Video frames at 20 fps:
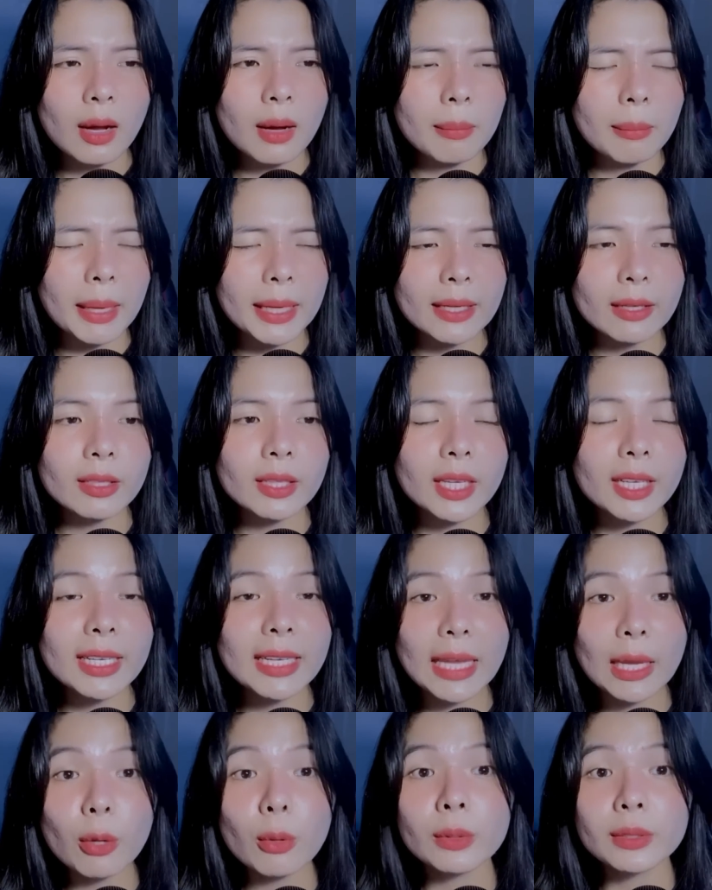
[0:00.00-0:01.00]
bà đã có thể
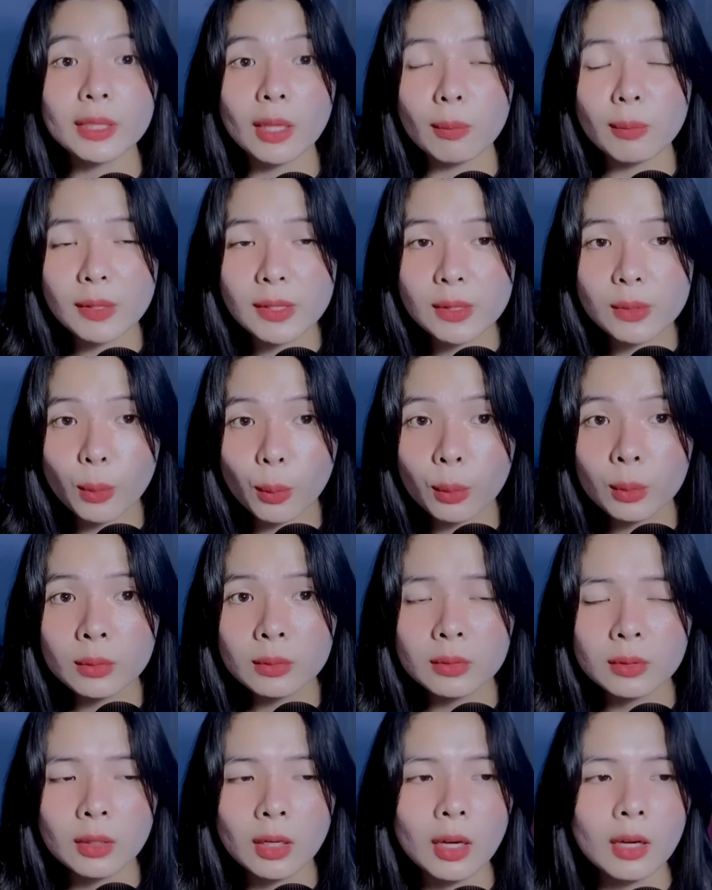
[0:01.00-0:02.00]
kéo con nhóc đó xuống
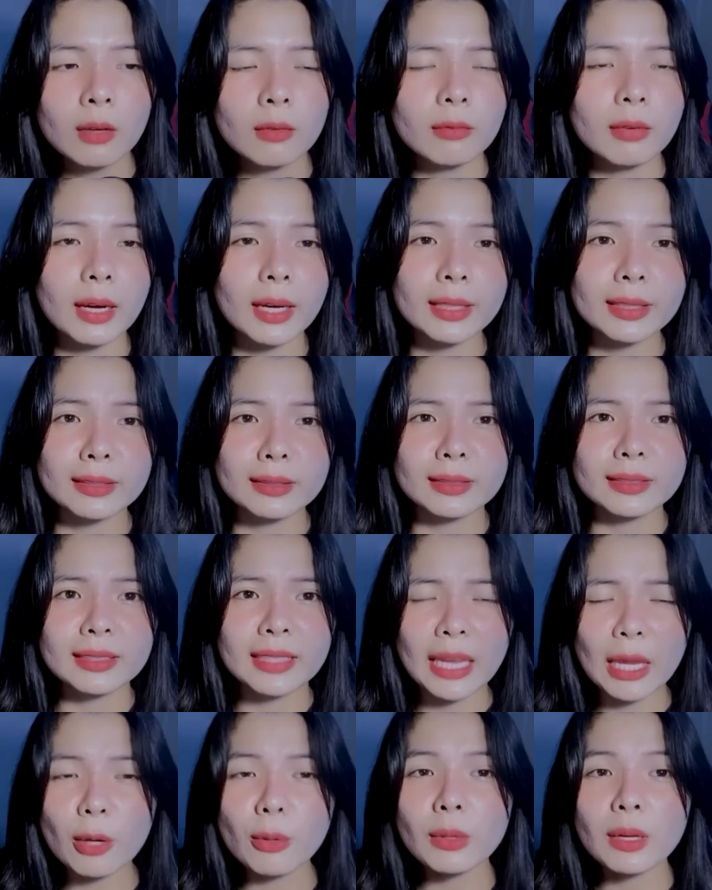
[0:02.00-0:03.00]
và
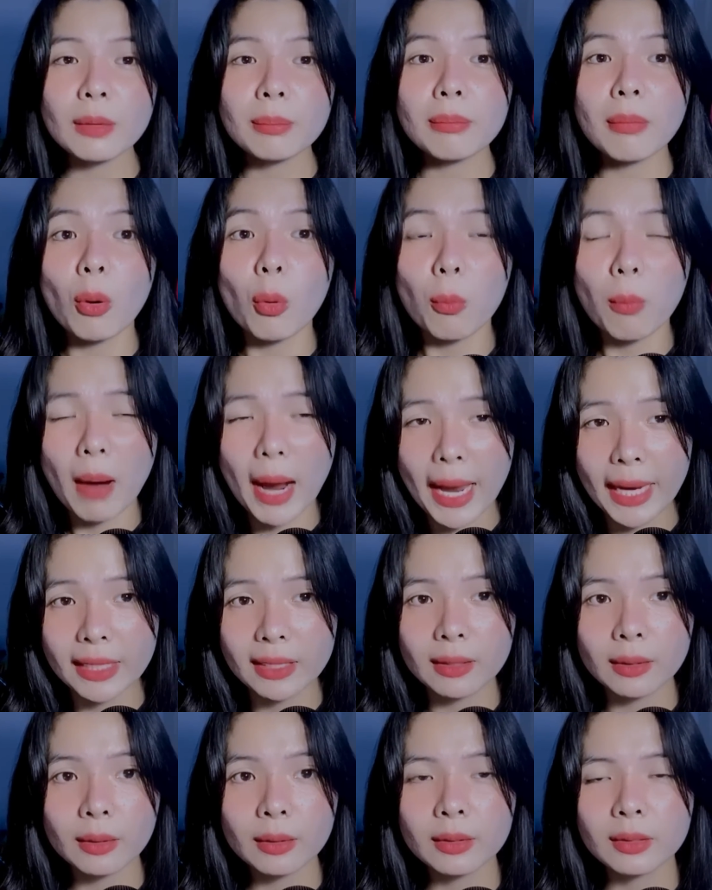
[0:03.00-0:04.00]
kéo để bầu bạn
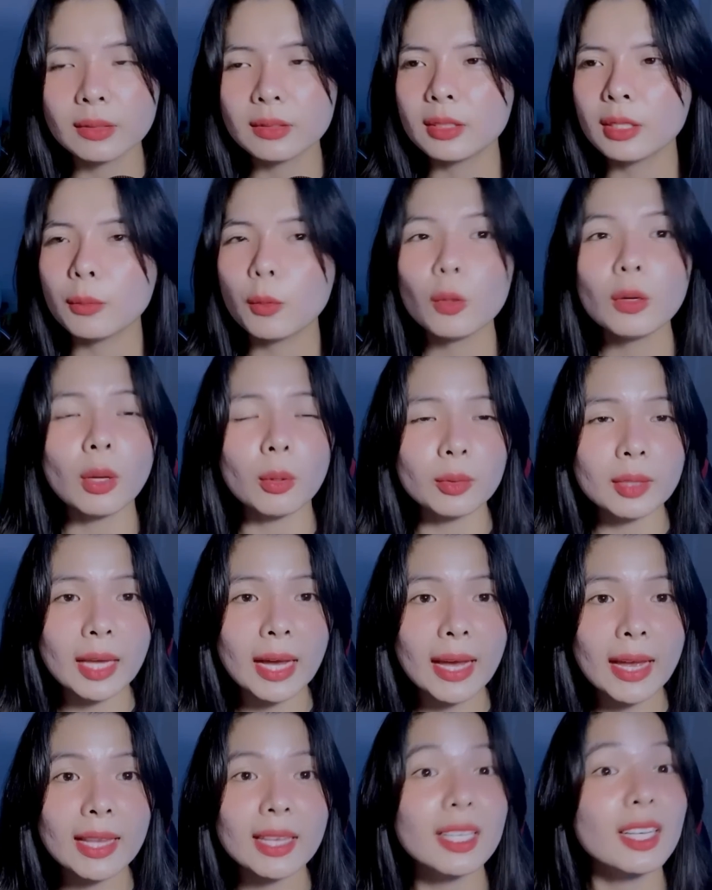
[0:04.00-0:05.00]
thôi chứ muốn đầu
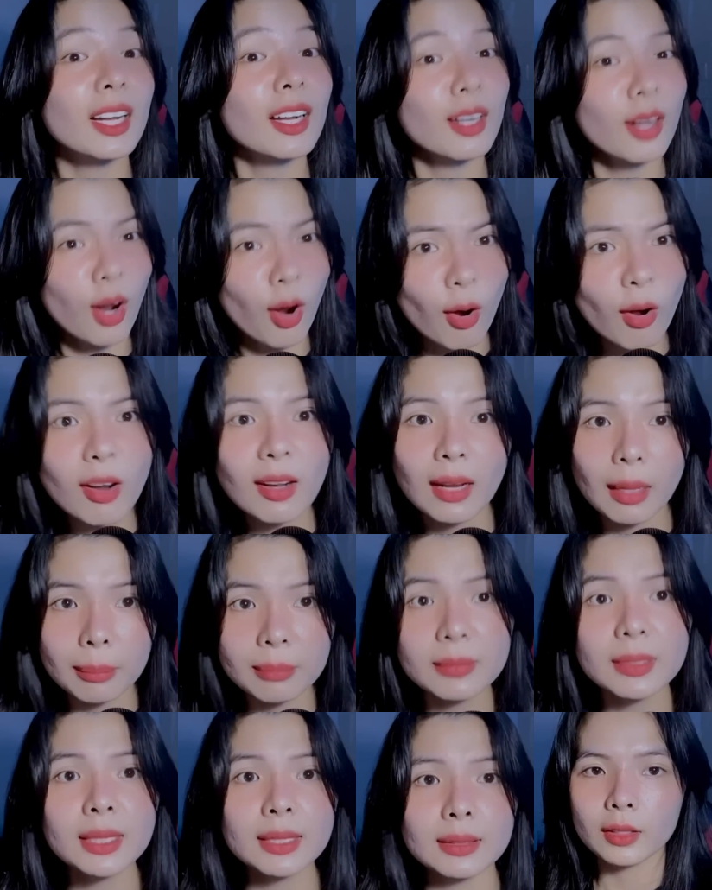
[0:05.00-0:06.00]
thai là khó
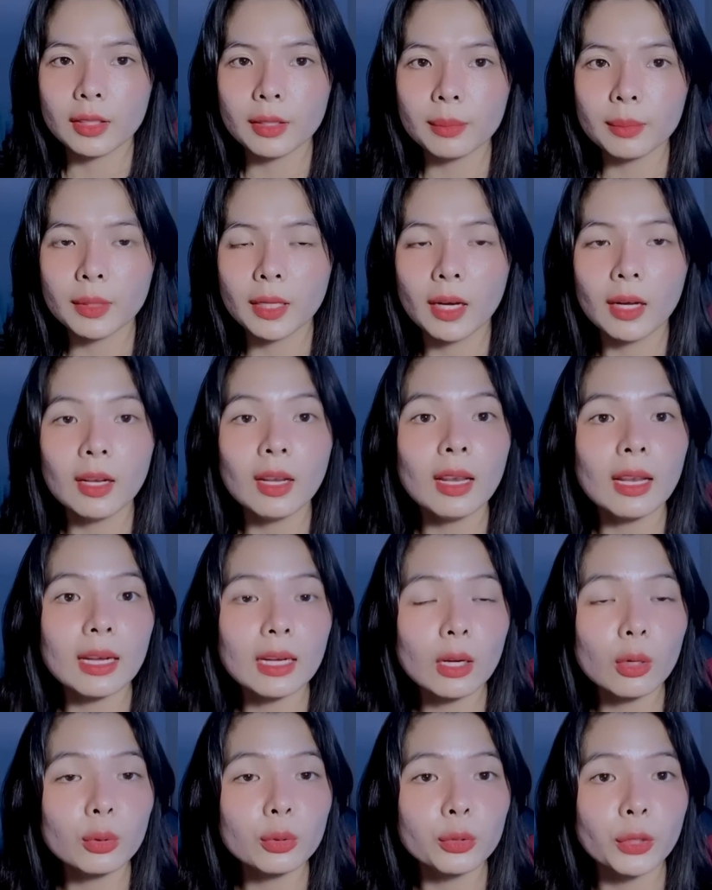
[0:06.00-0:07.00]
lắm á tiếp đến là
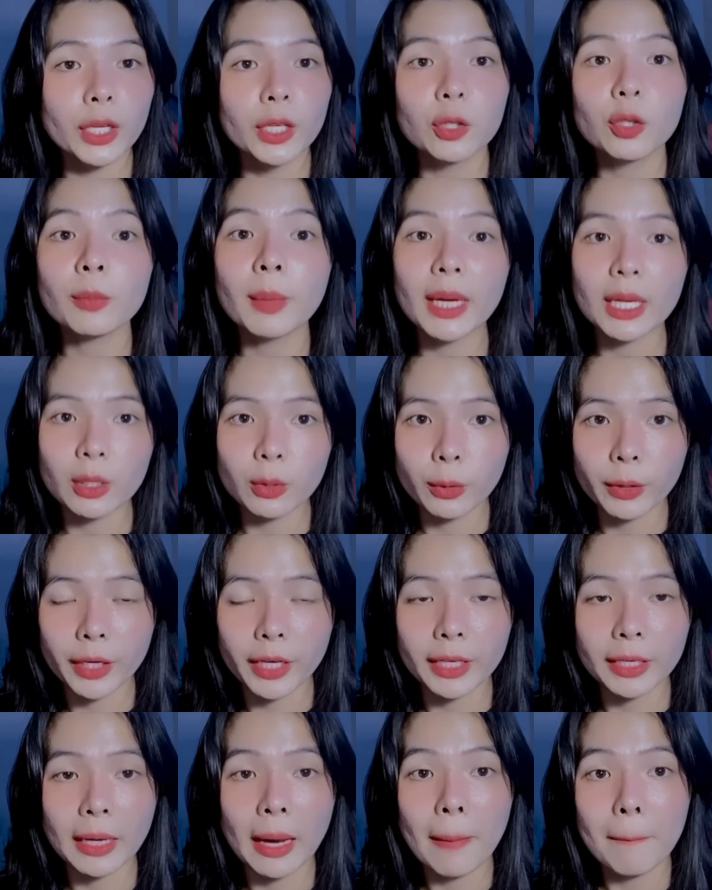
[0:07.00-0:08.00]
câu chuyện của bạn
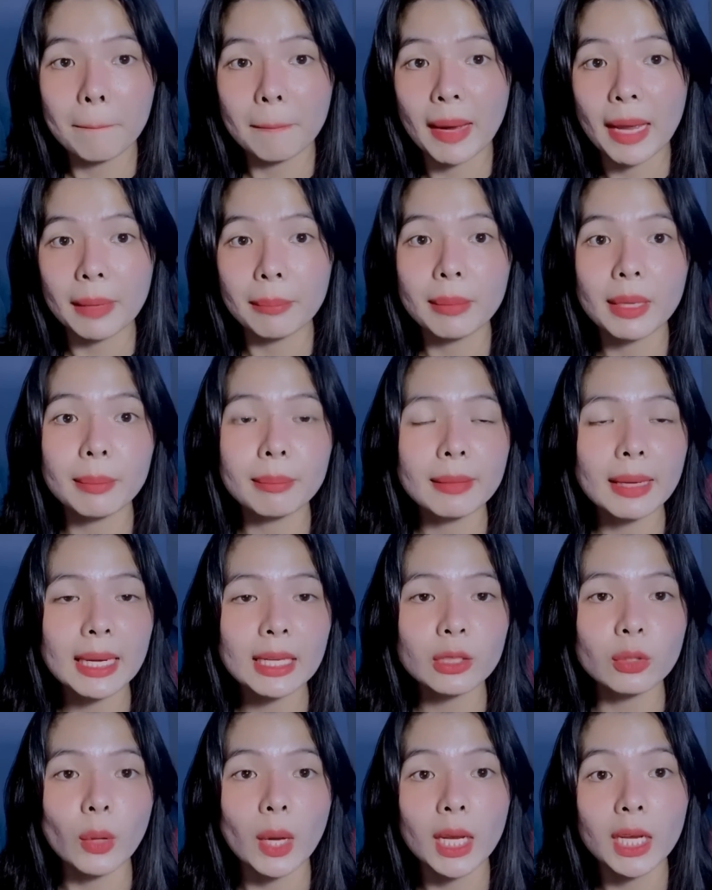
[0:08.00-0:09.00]
Huyền bạn bị ma
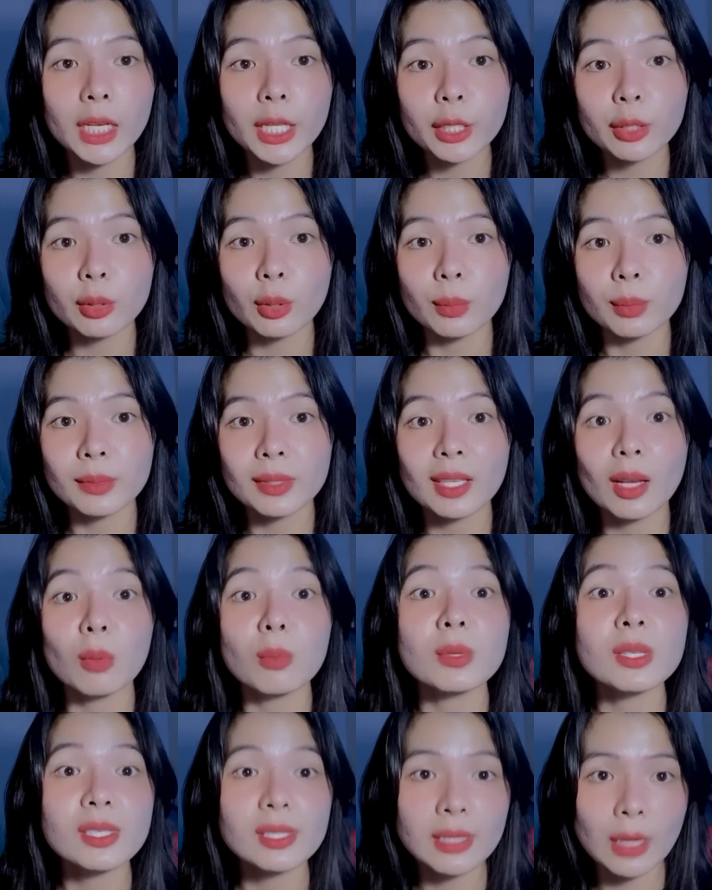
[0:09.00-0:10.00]
dọa liên tục
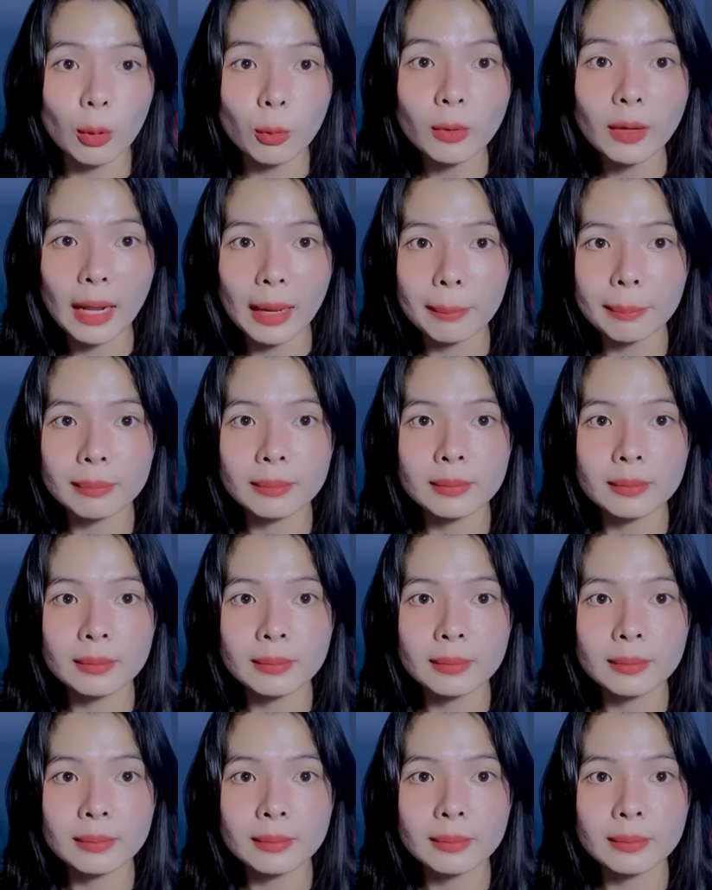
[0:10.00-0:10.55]
trong 6 năm